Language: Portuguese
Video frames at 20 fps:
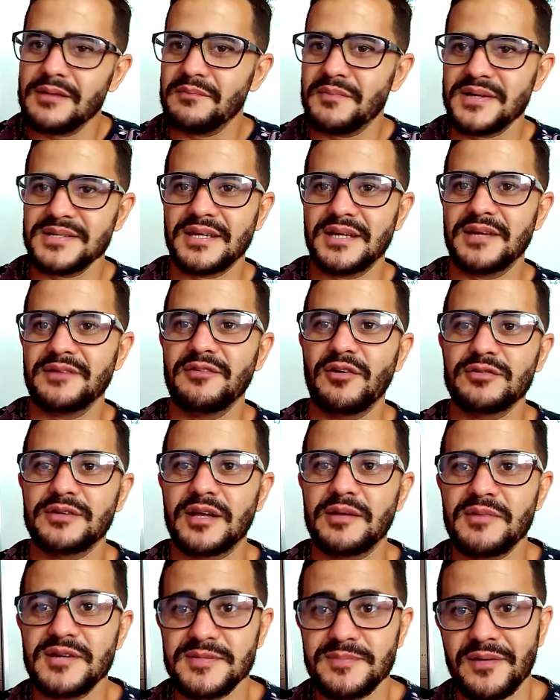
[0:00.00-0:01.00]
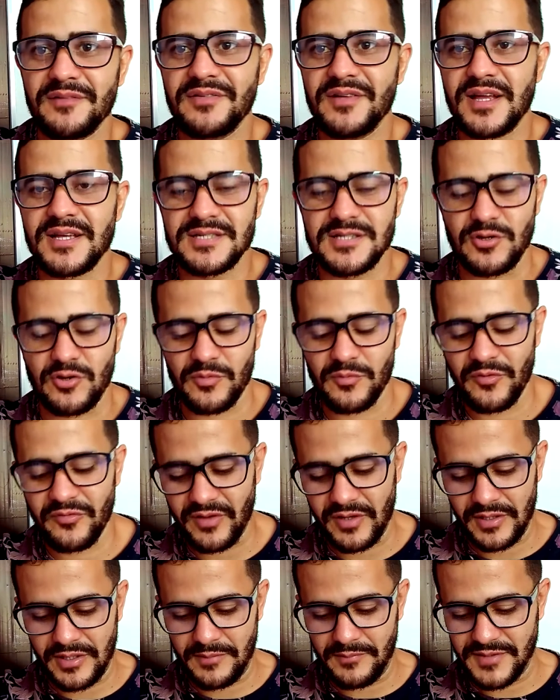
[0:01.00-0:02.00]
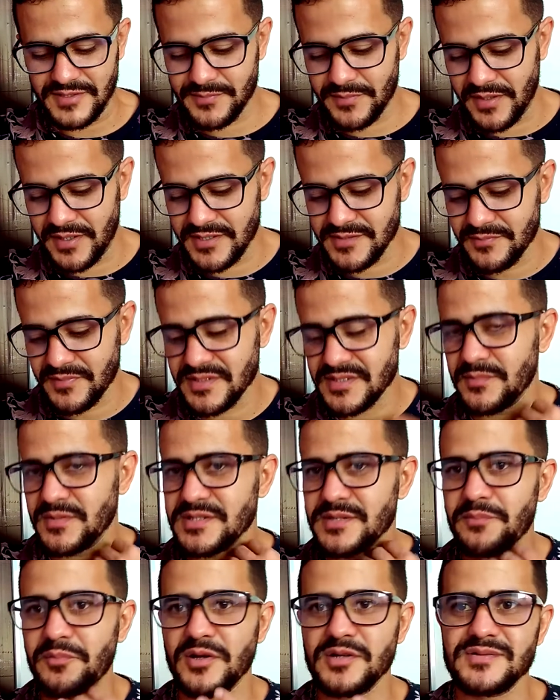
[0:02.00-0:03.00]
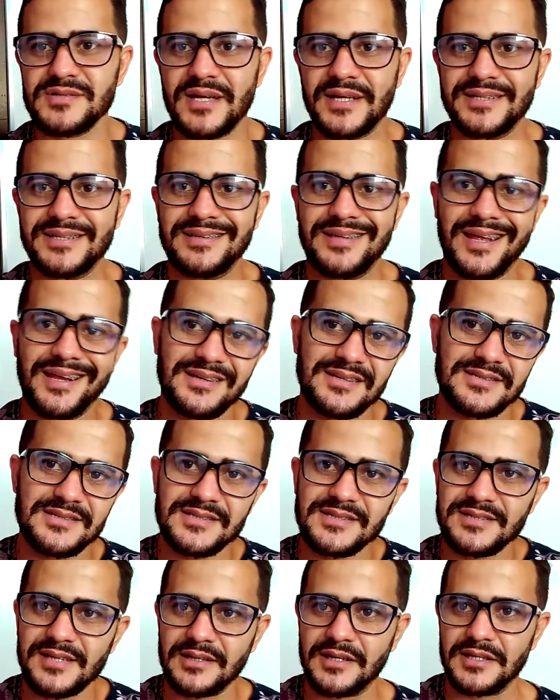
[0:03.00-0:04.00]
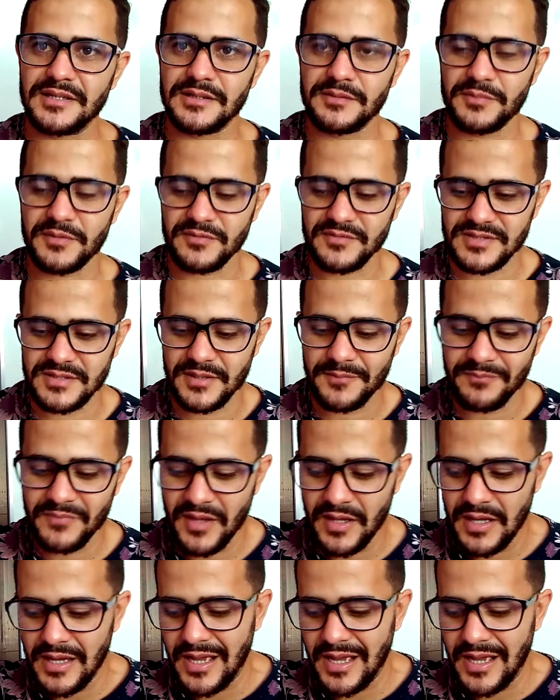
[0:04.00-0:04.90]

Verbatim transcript: mas aqui voltando mais para filiação, como eu falo aqui mais para isso, mas também você pode usar as técnicas e estratégias para você